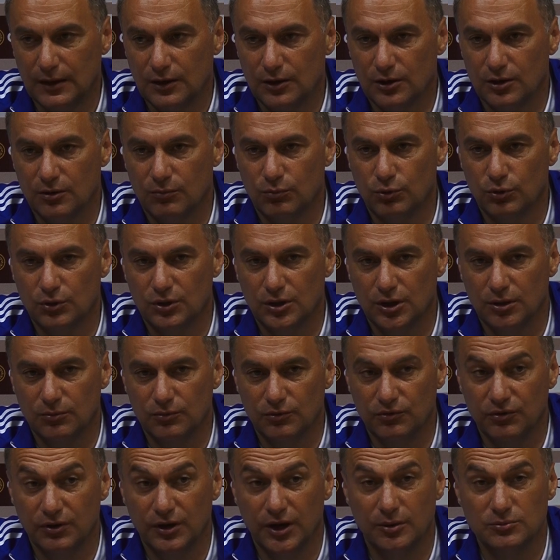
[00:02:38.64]
работаем,
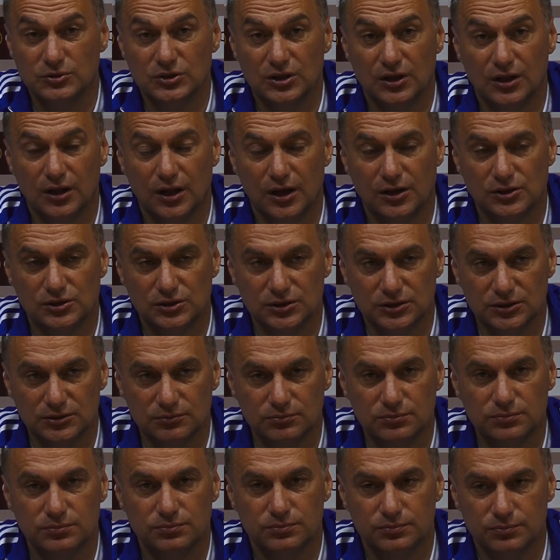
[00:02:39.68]
двигаемся дальше и
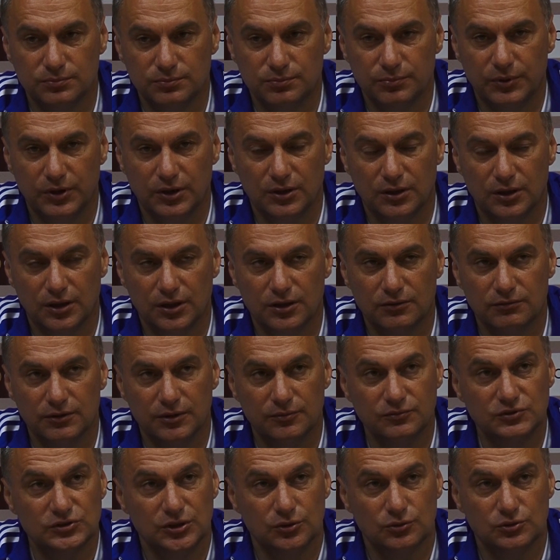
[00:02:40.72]

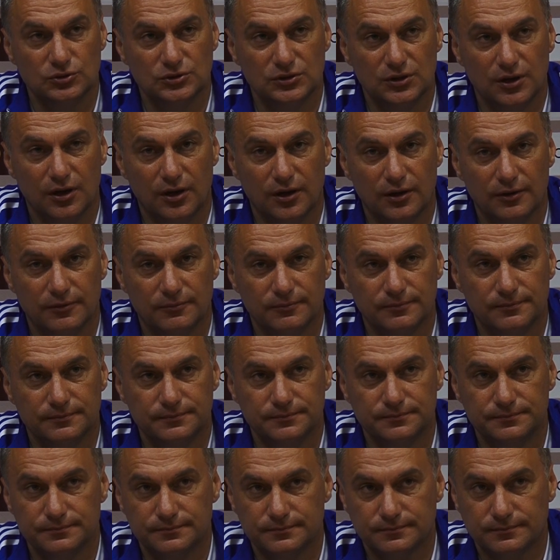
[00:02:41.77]
прикладываем все усилия.
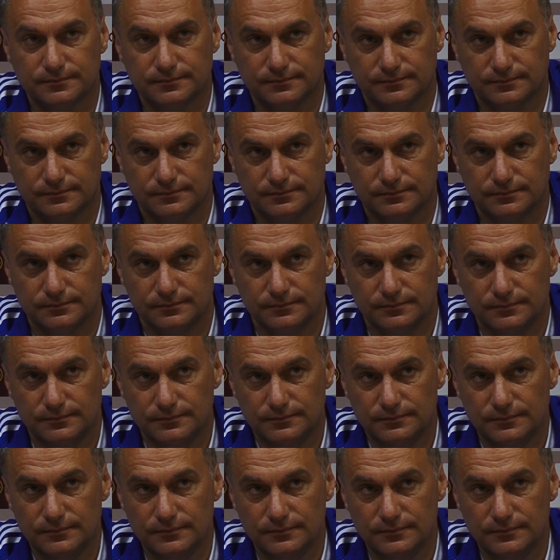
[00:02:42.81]
Болгария лидер